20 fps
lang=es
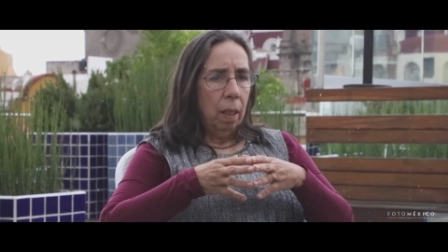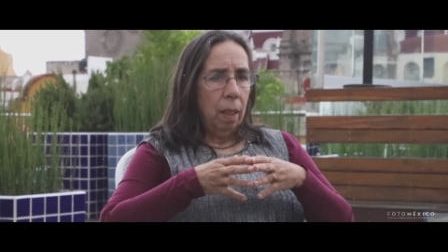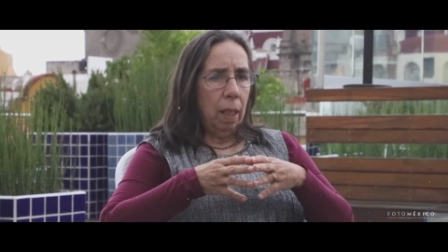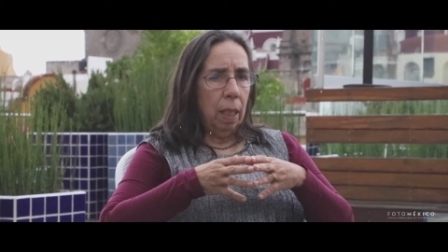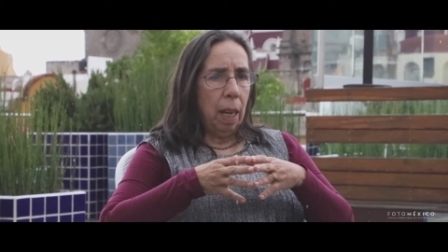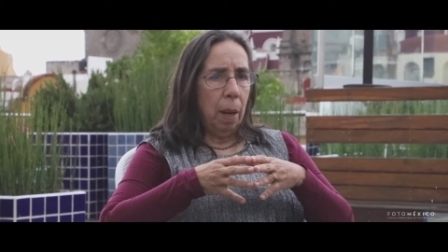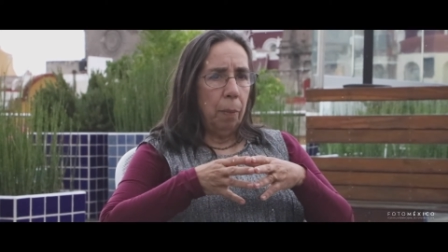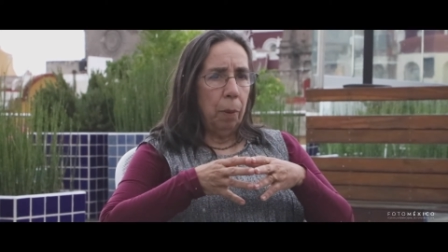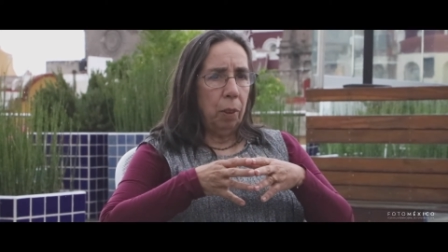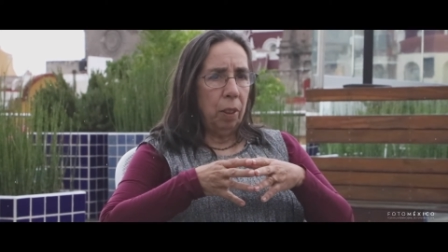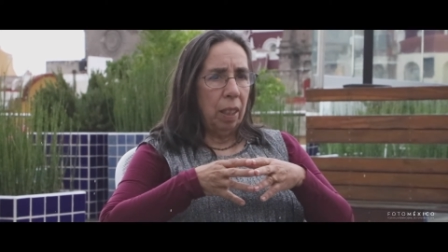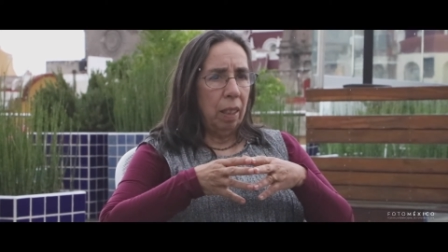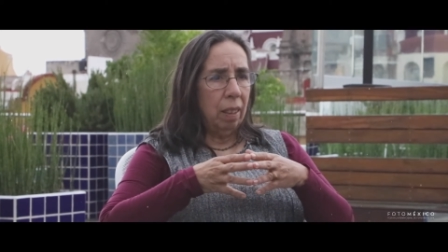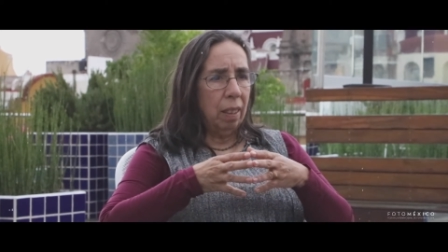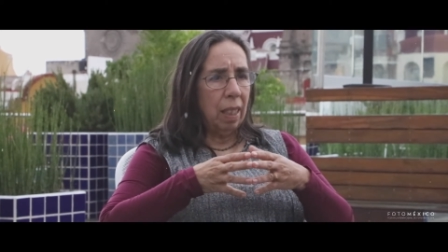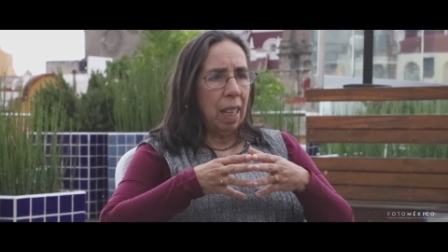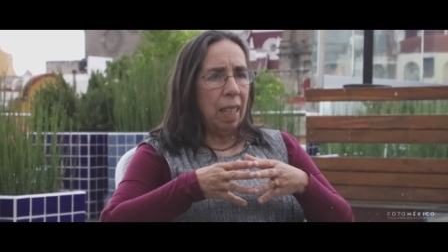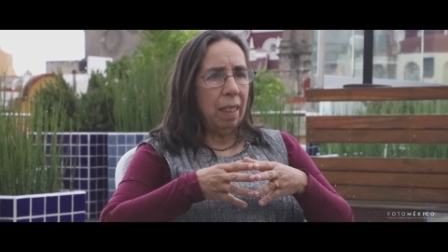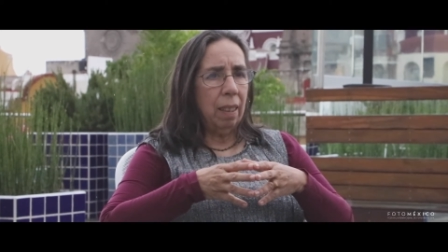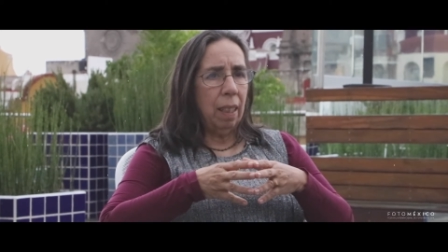digamos,
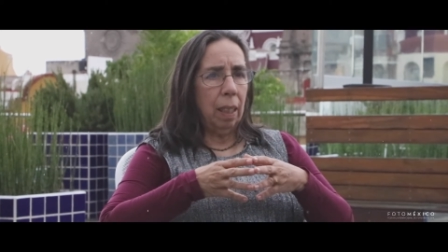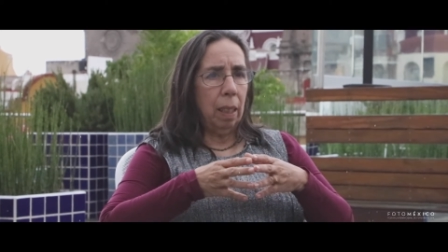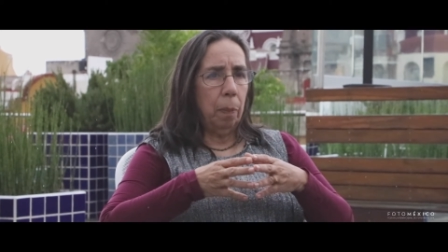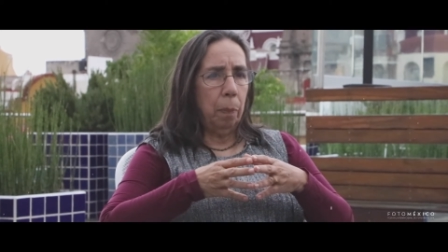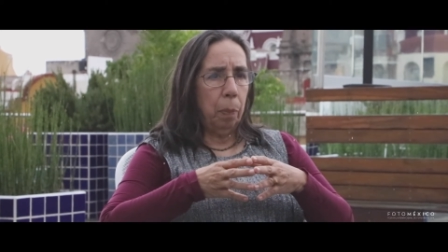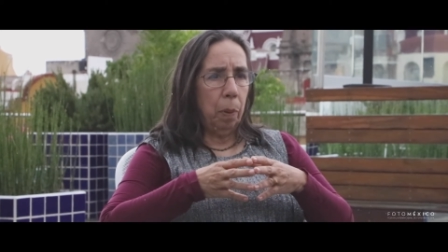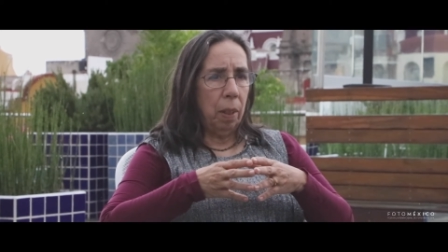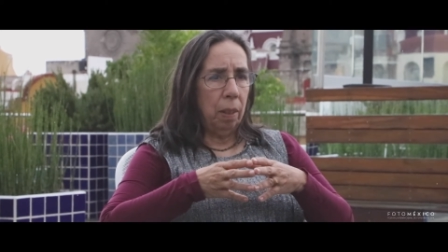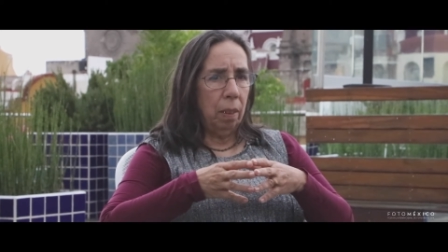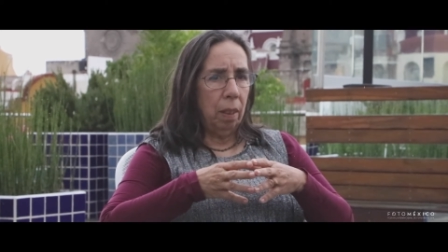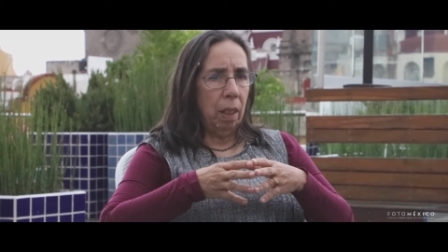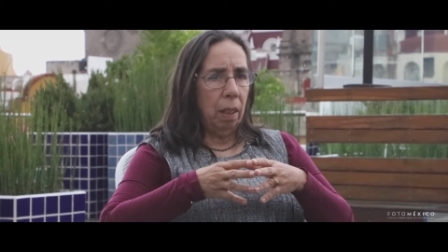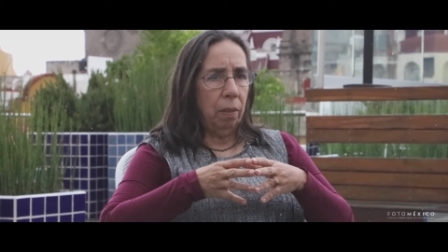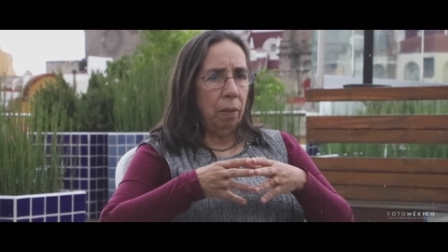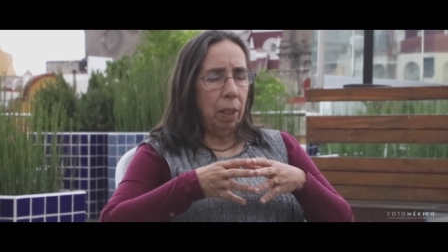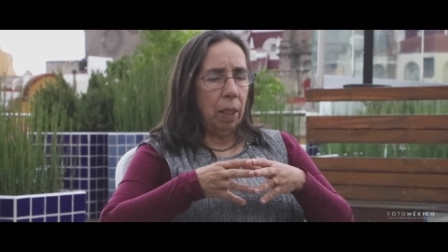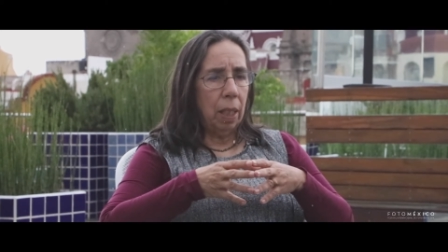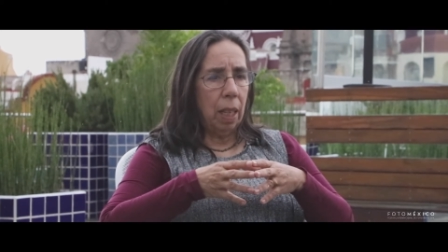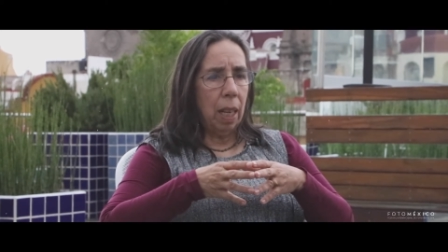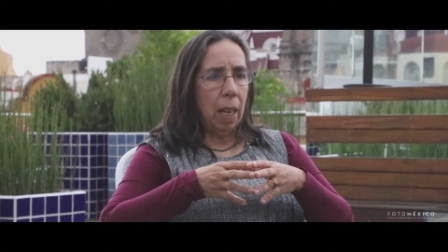instancias que pueden
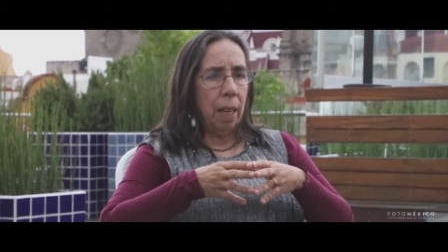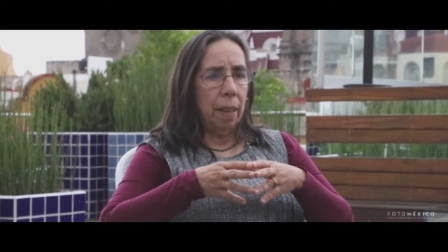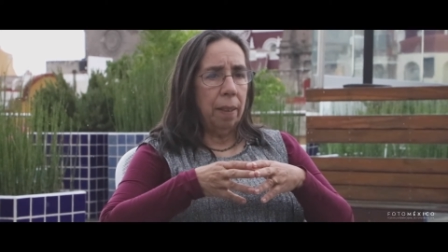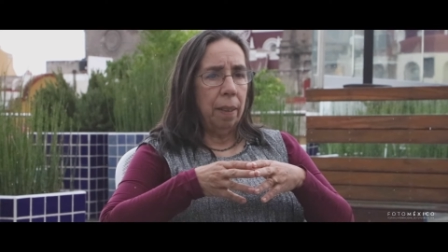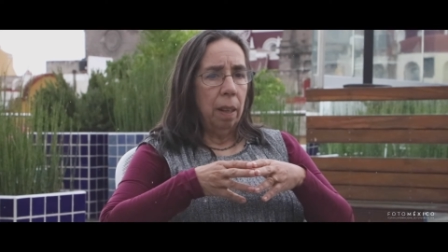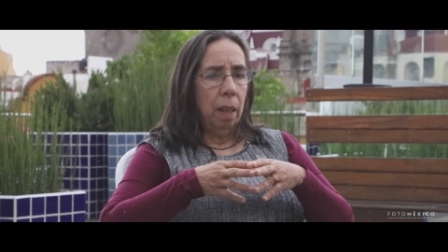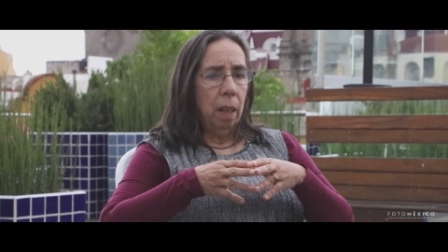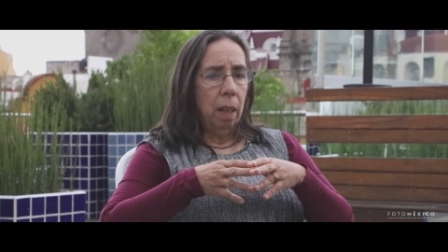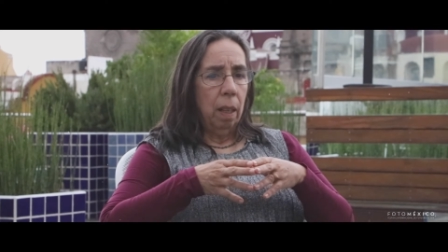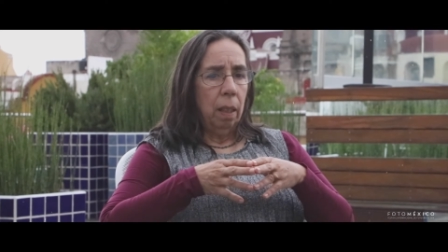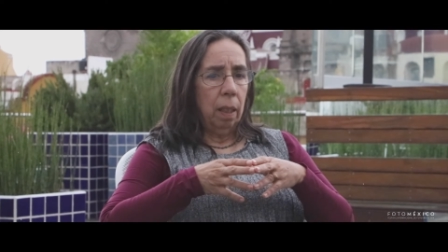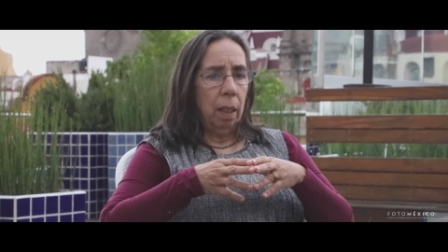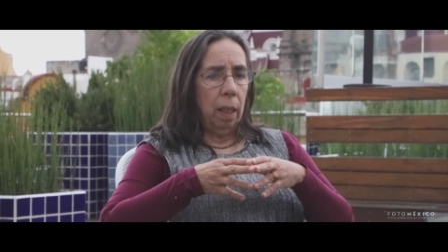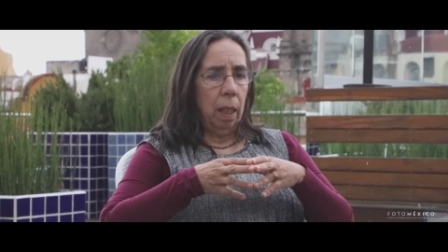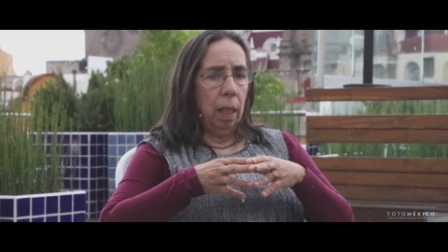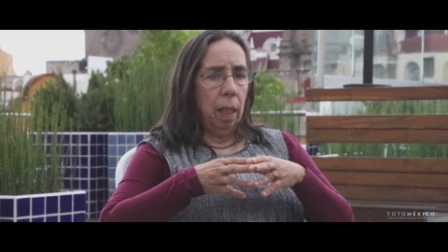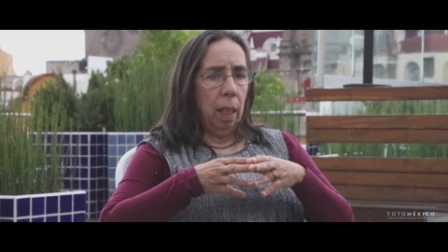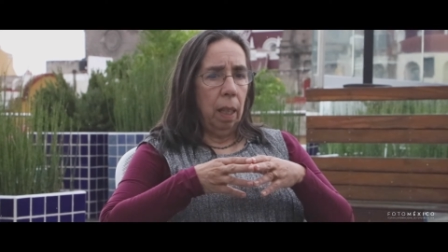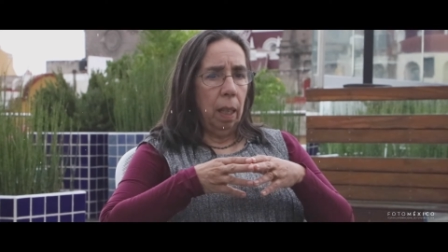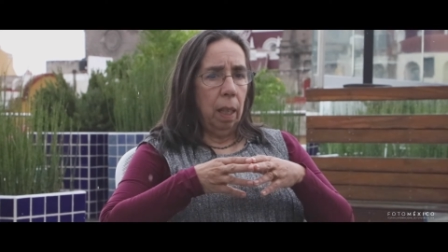significar
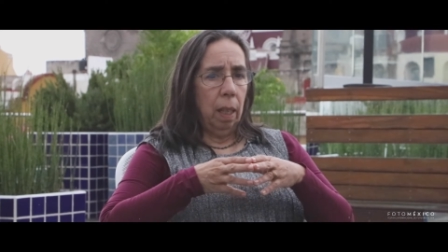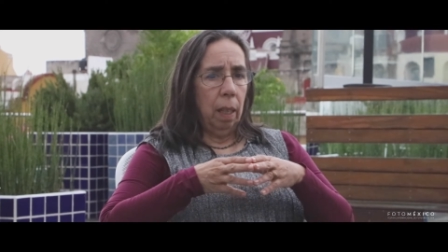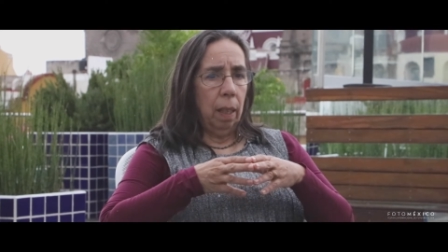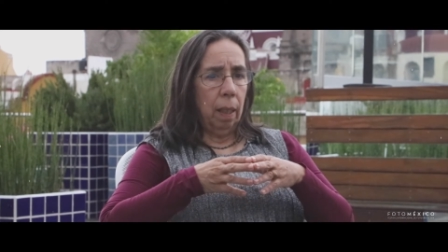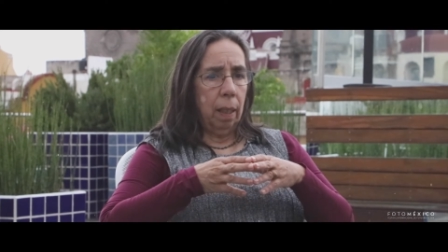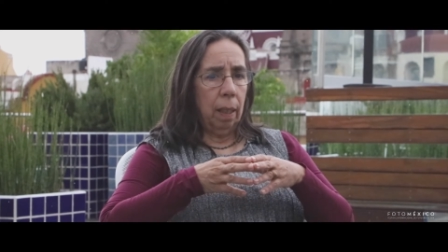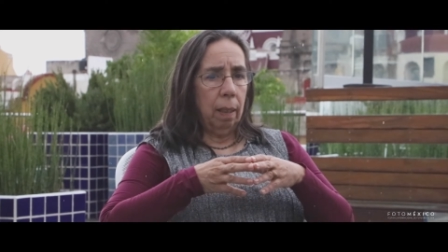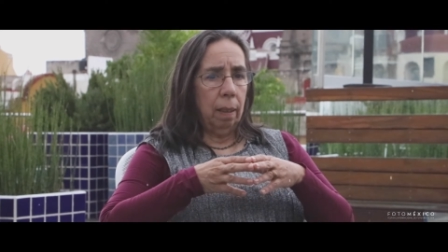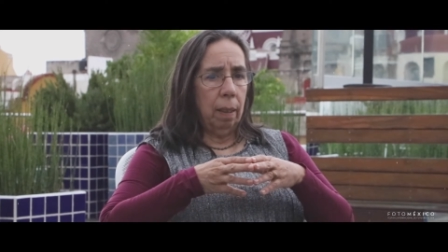que,